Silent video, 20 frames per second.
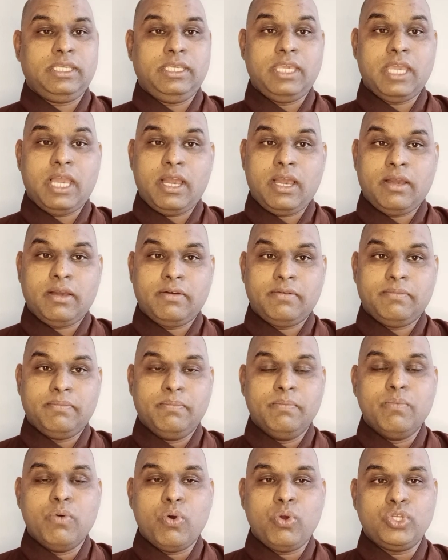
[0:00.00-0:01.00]
या
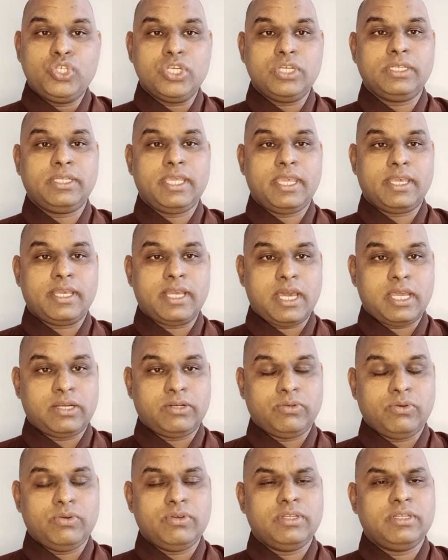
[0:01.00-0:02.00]
भोजन के कारण
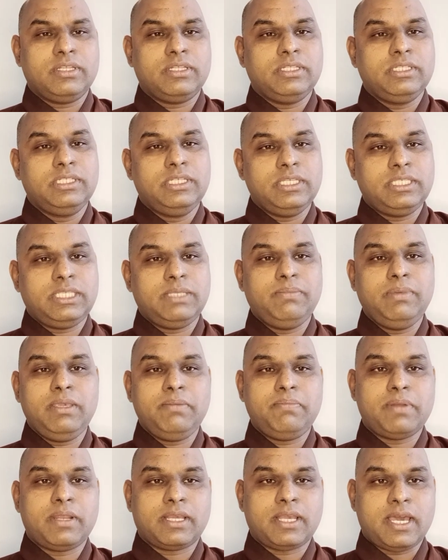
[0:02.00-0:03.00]
हो जिस भी
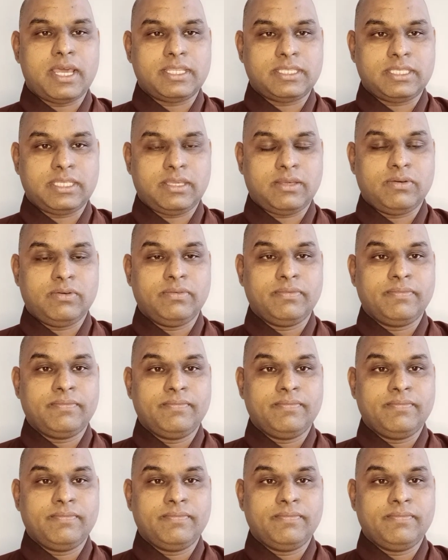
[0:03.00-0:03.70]
प्रकार से हो